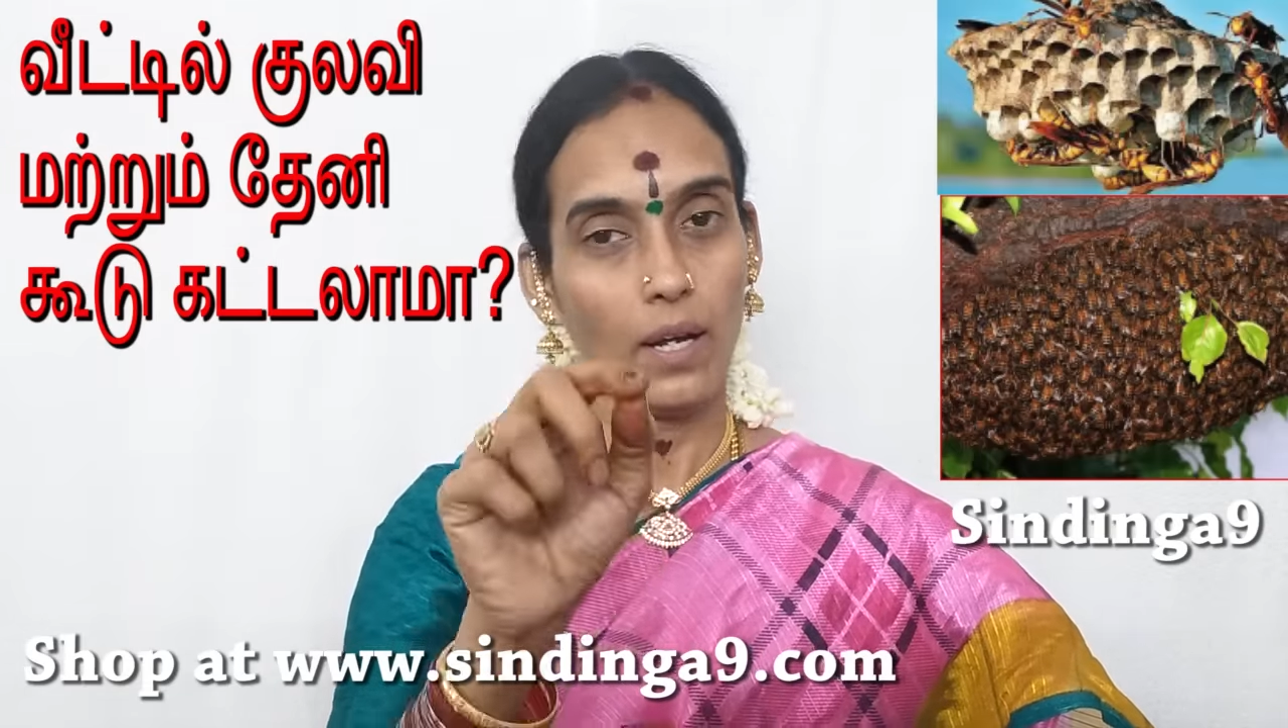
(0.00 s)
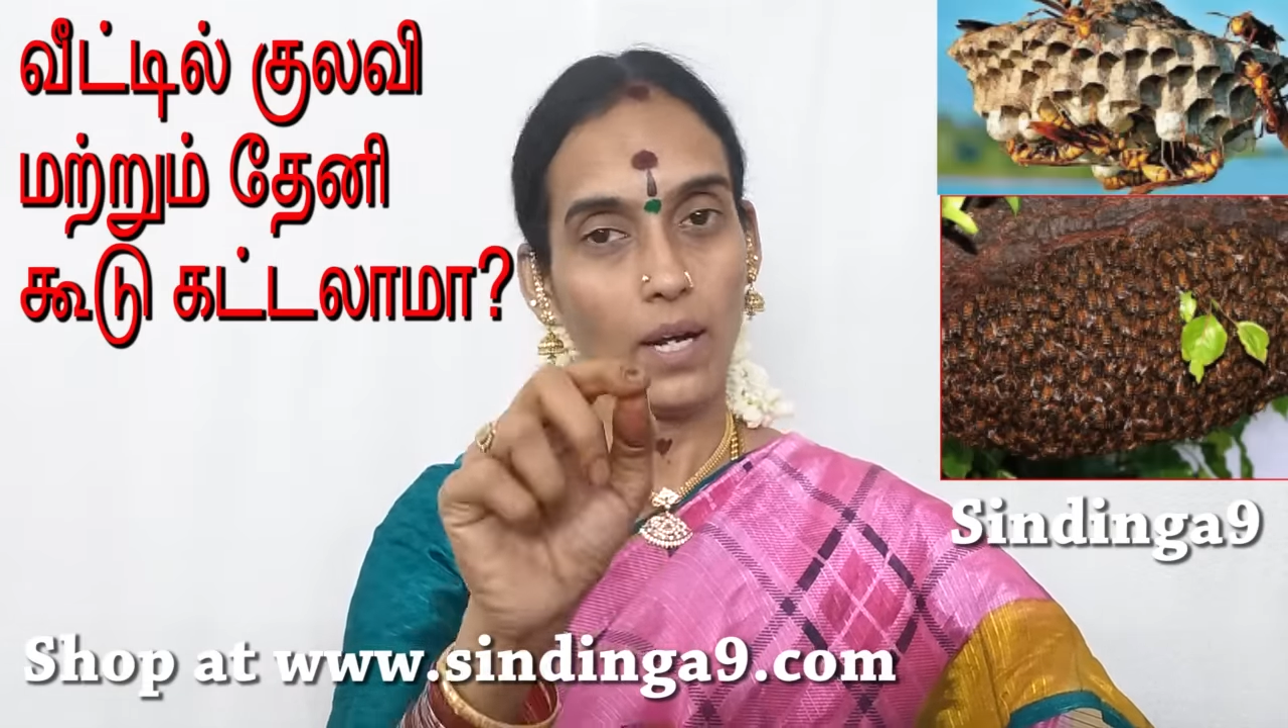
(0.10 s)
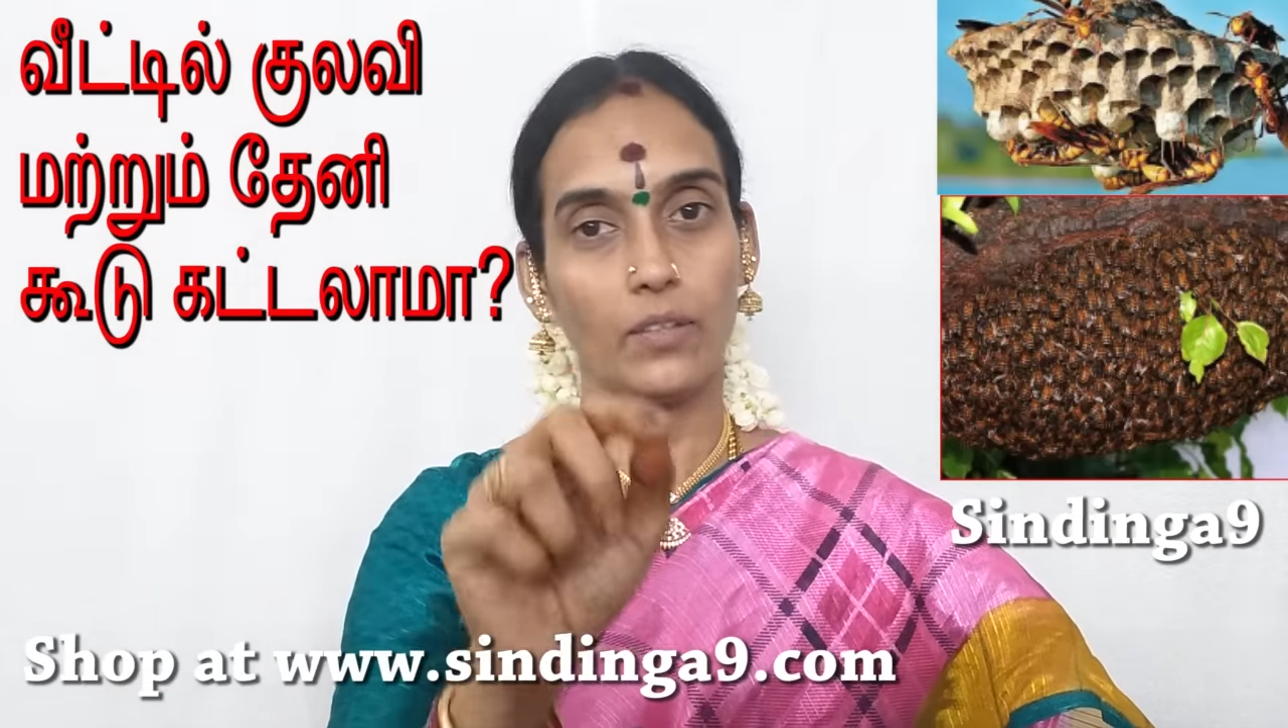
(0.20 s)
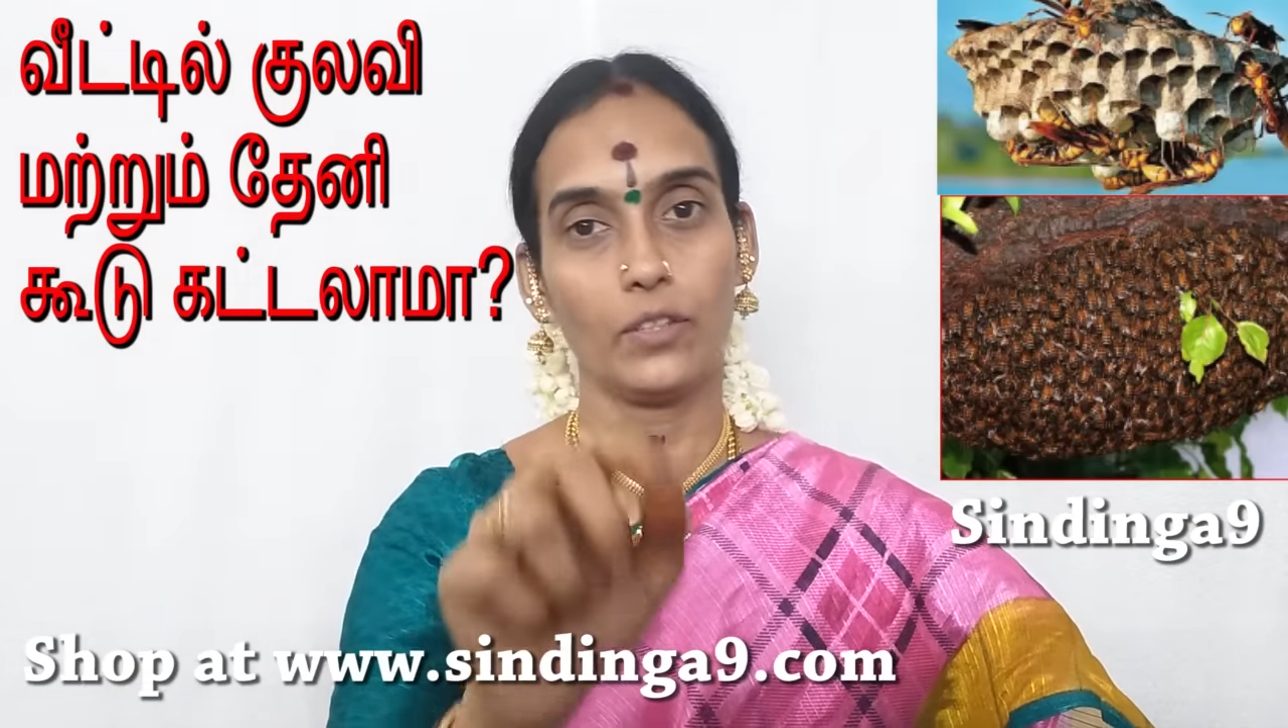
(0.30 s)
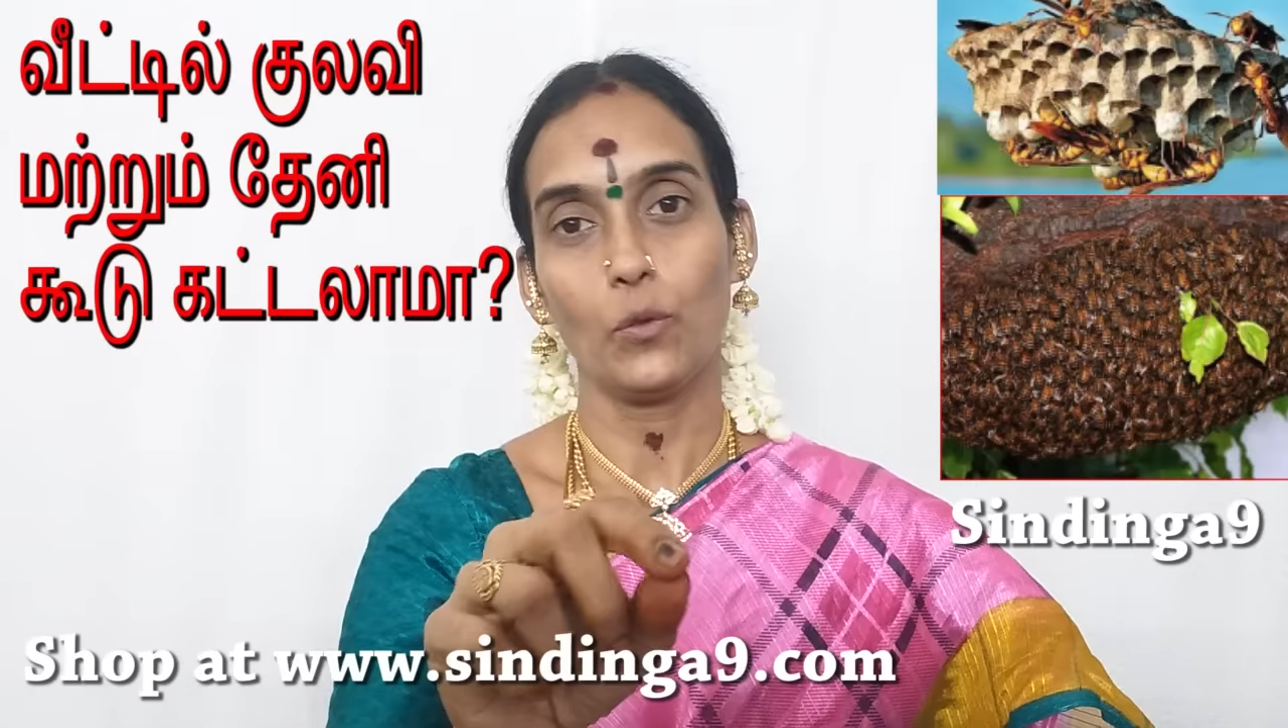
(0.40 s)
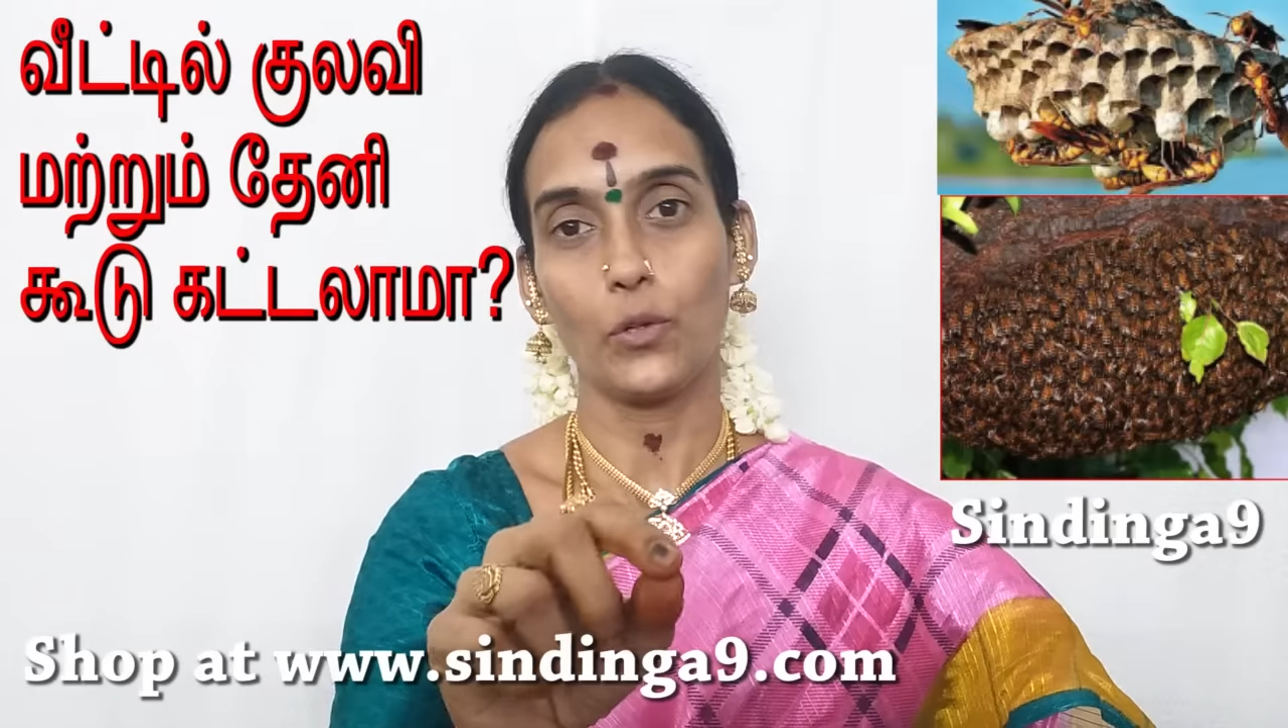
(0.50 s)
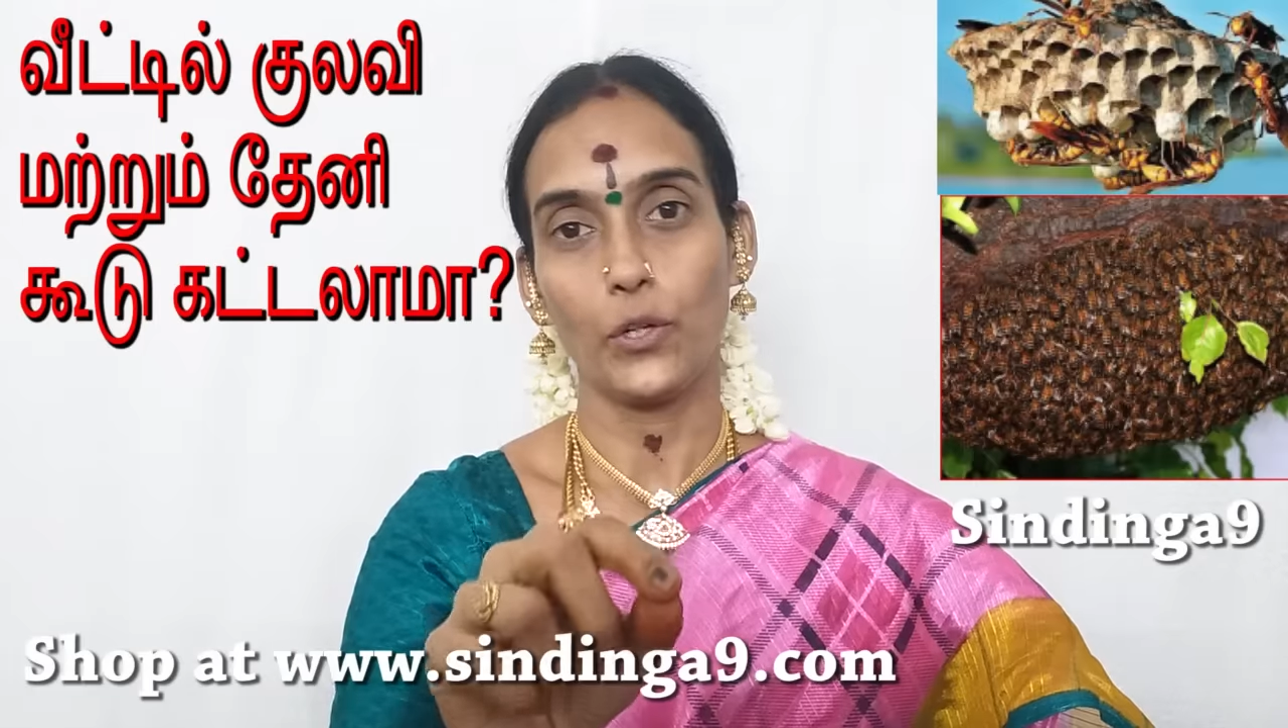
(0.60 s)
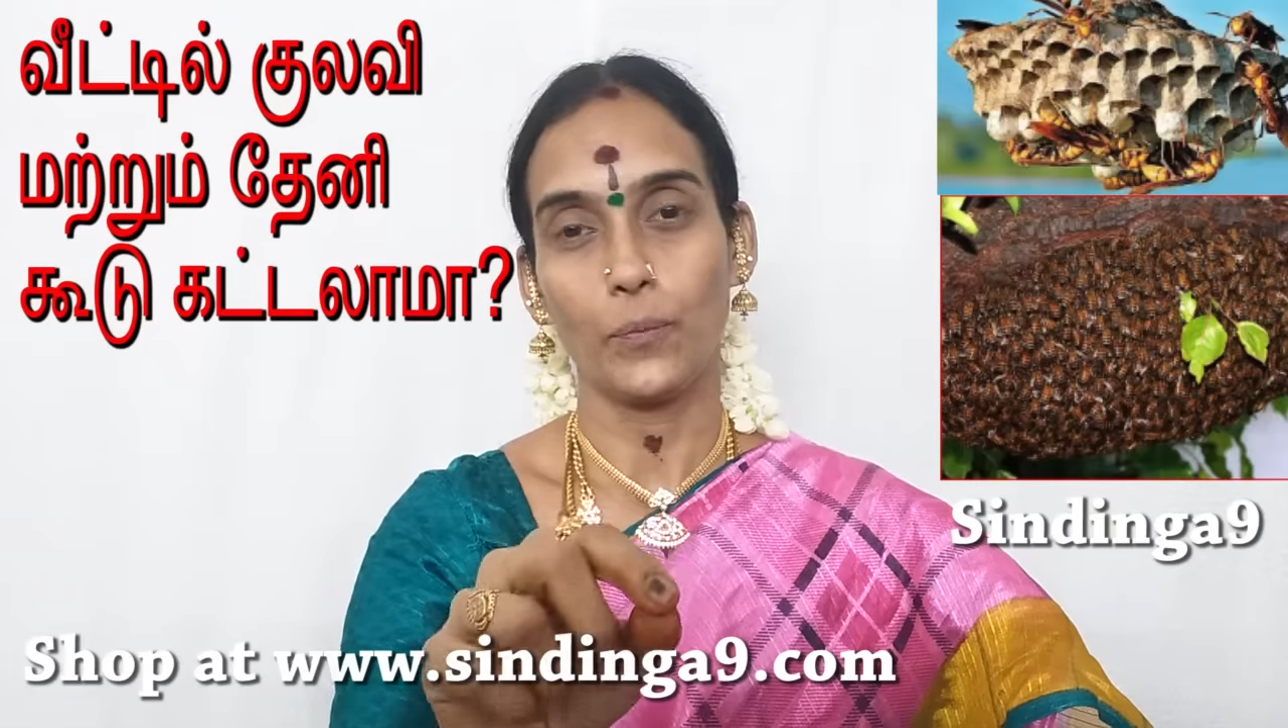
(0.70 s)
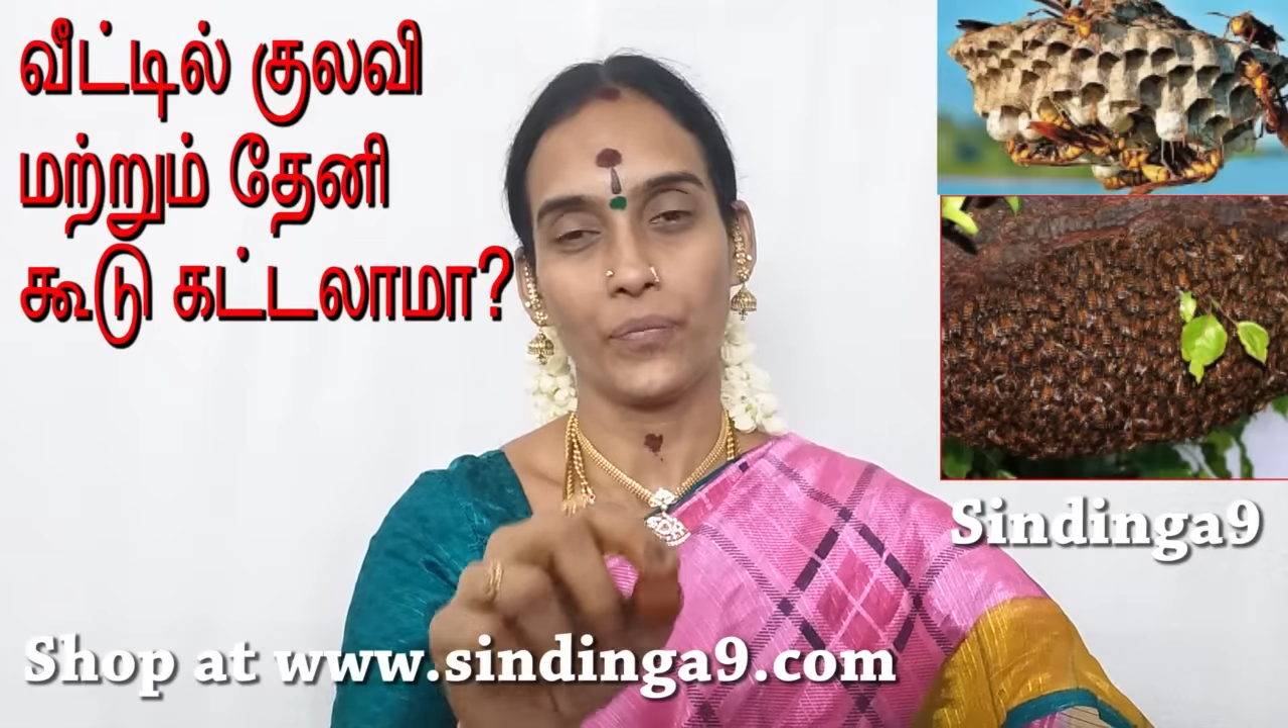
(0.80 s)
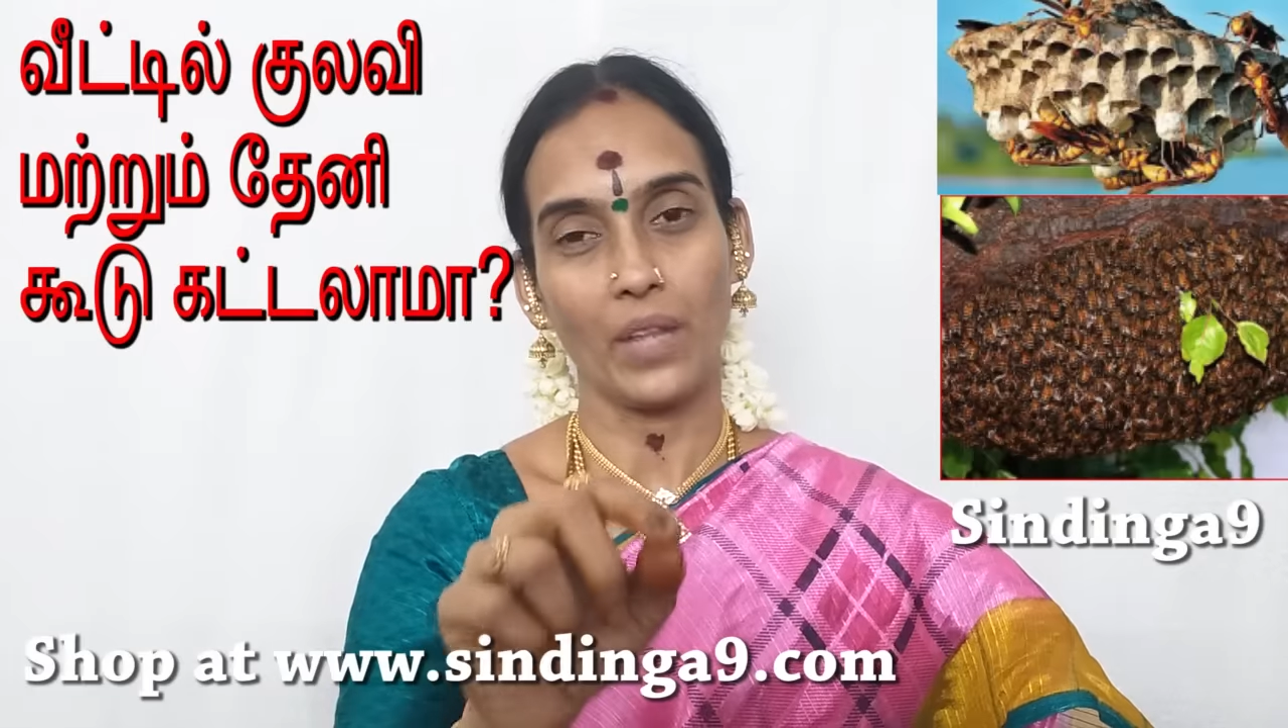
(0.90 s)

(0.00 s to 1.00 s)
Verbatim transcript: அது வந்து கொட்டிடும்